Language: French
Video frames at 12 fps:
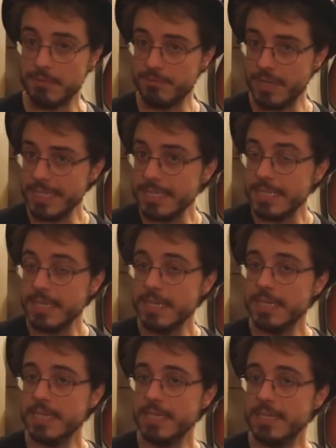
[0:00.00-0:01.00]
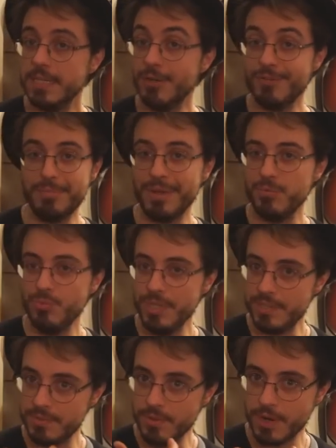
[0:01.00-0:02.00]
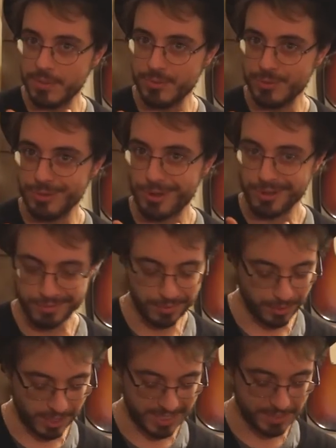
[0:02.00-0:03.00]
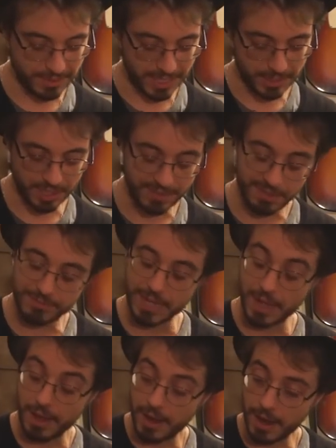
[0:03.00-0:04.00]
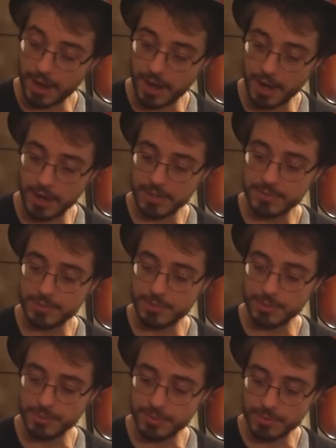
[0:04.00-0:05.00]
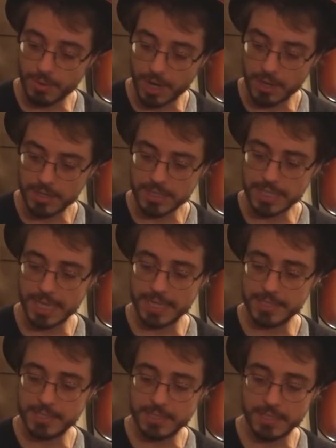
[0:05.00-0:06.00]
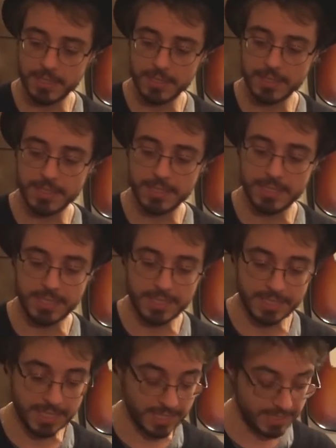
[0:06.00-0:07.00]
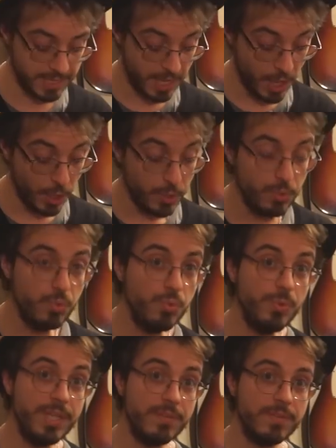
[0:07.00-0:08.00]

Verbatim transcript: En fait, il n'en fait pas 8 dans la mesure sur un seul accord. Il va faire 1, 2, 3, 4, 5, 6, 7. 8.